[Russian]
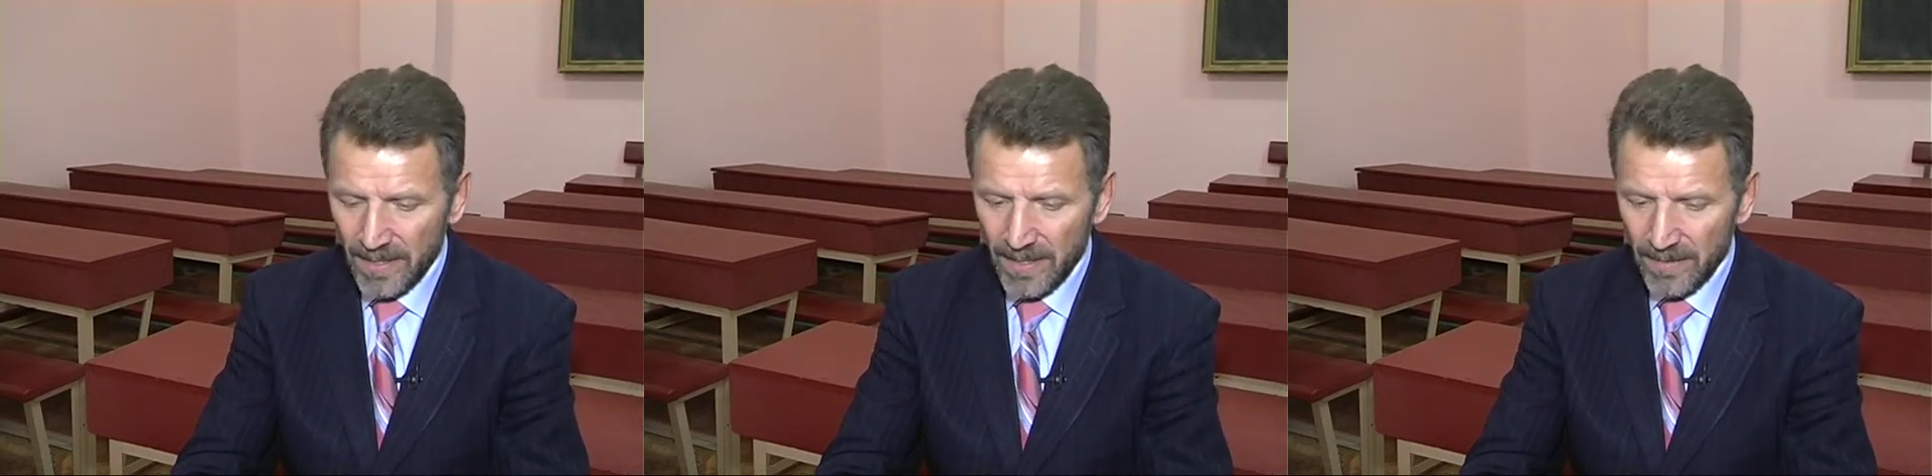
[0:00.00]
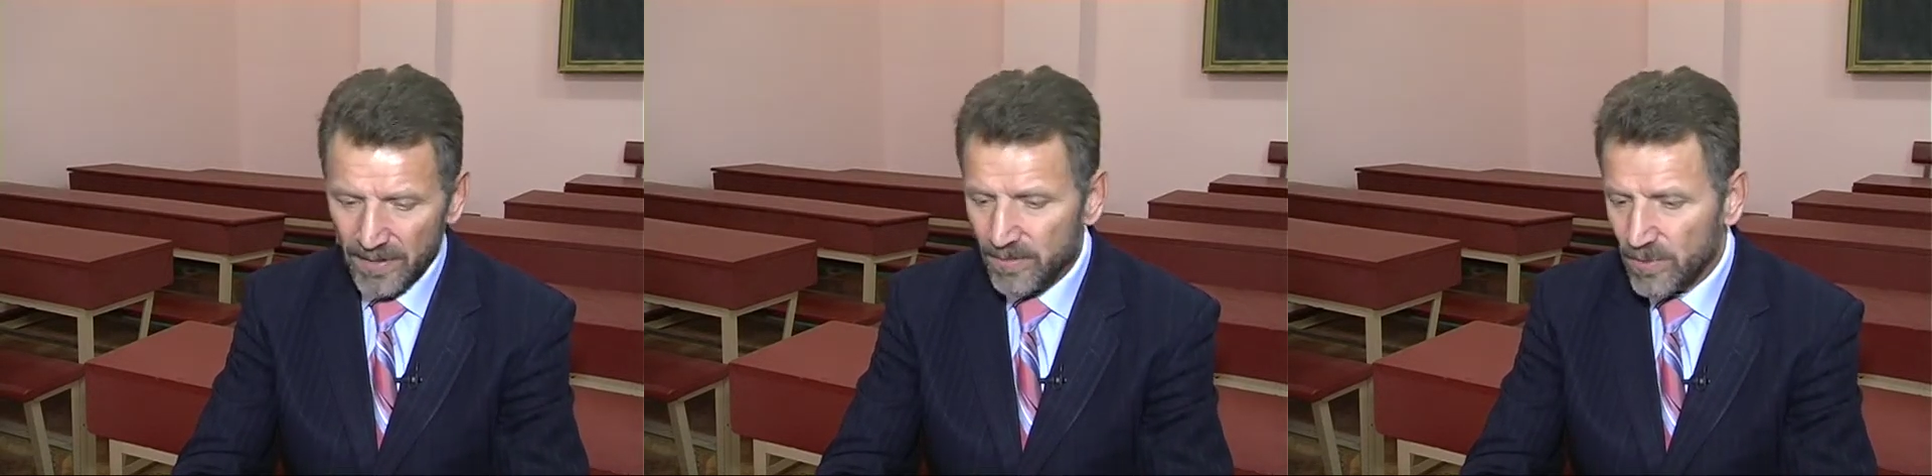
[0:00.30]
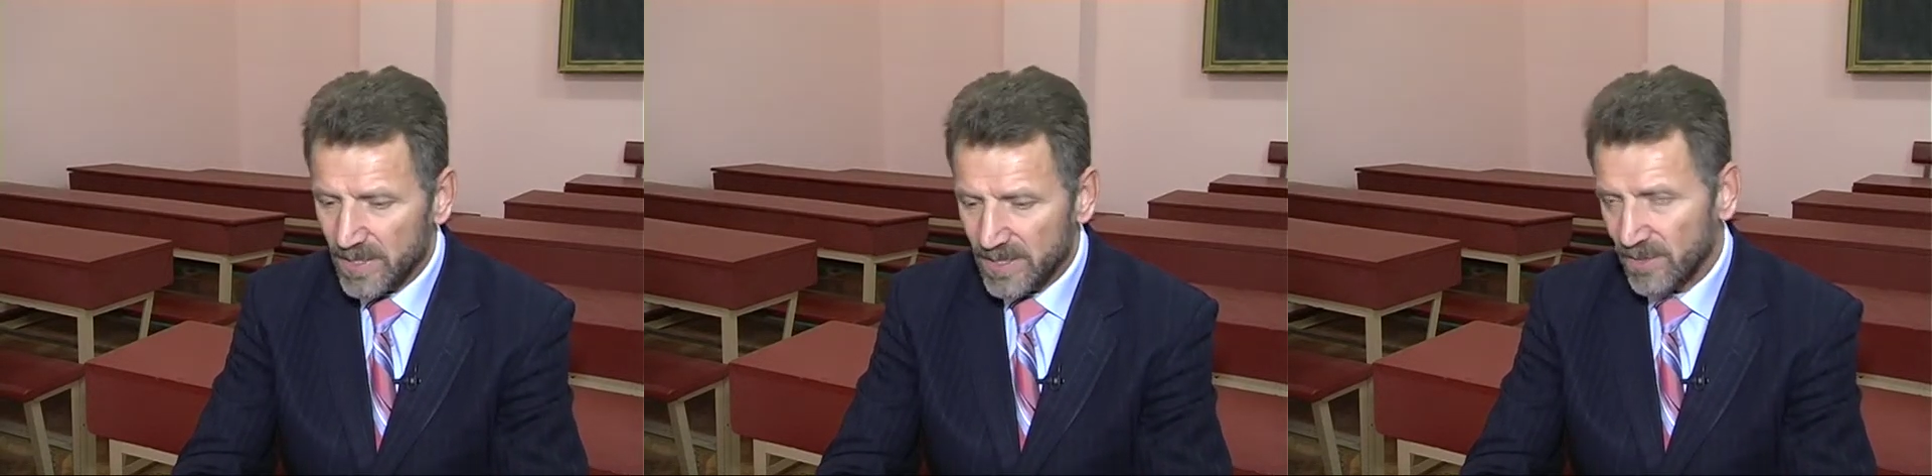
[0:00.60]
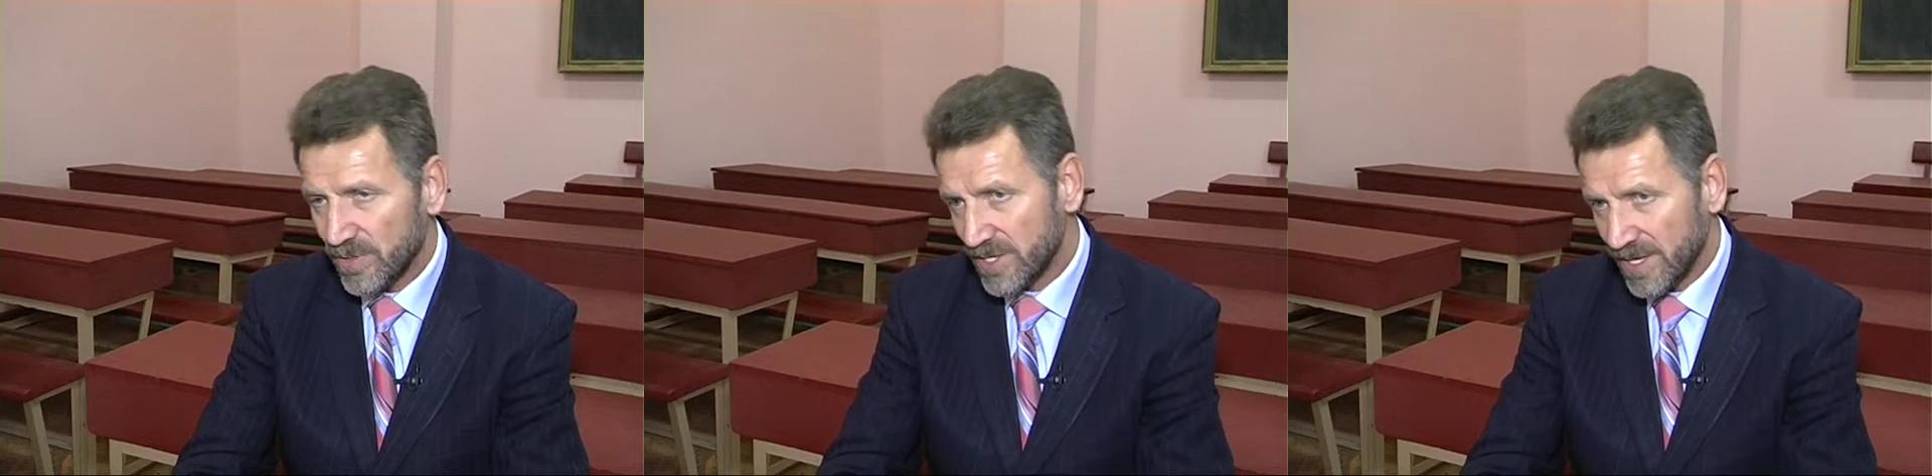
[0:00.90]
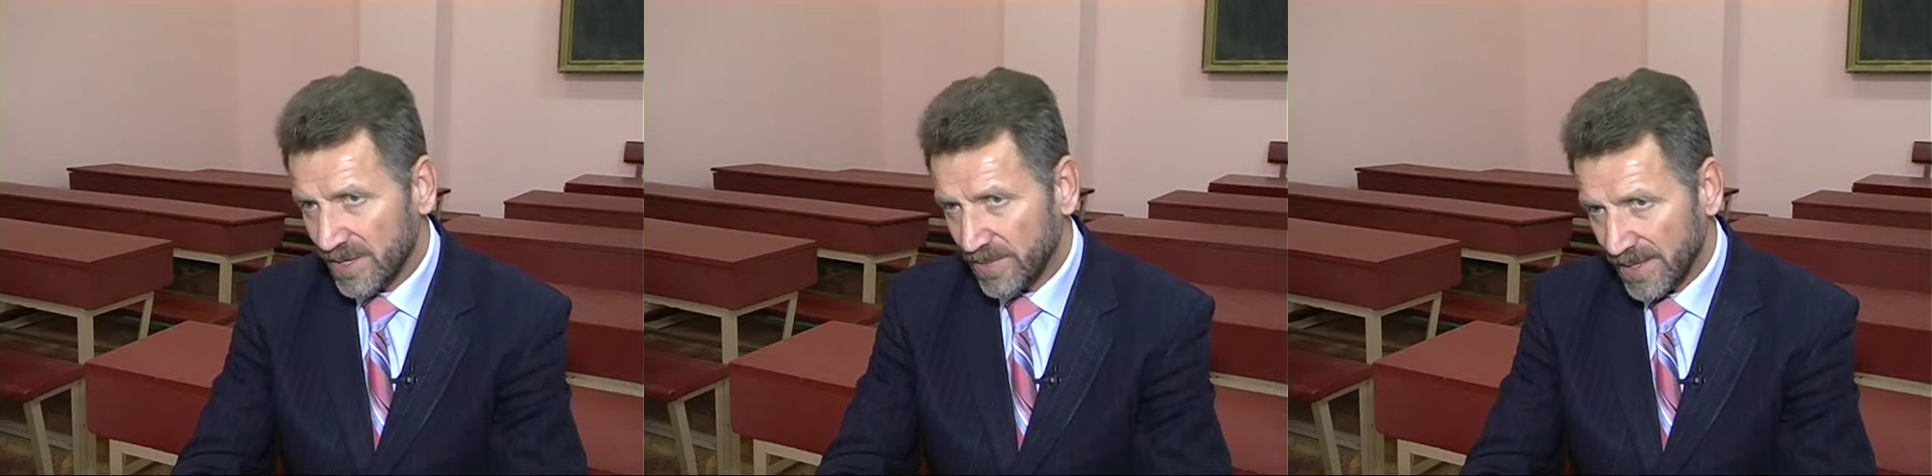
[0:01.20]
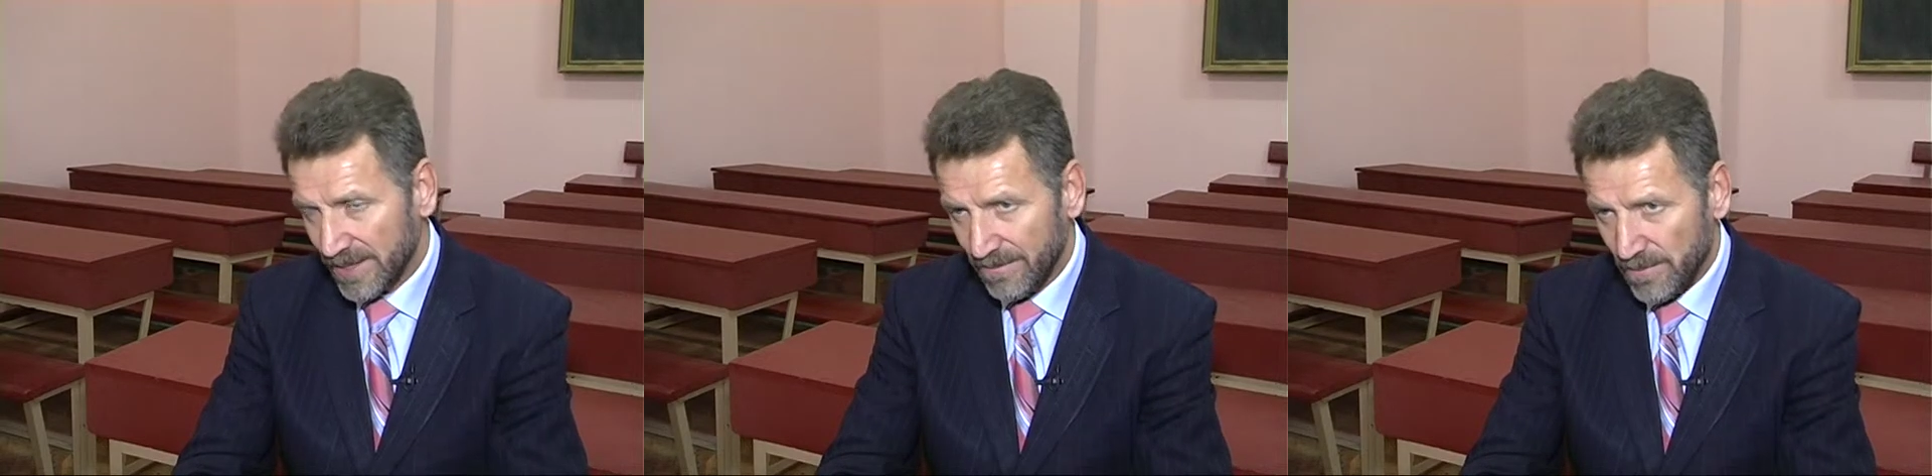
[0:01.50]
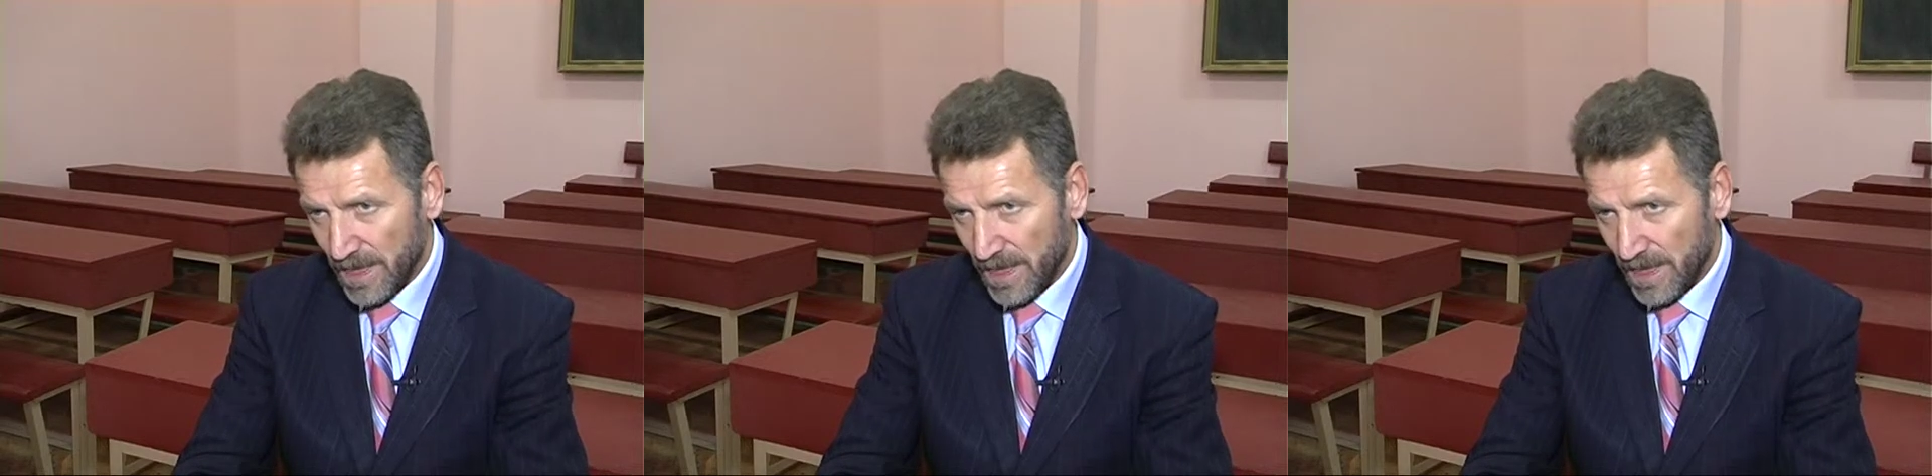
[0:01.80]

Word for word: и возможностей у нашей команды.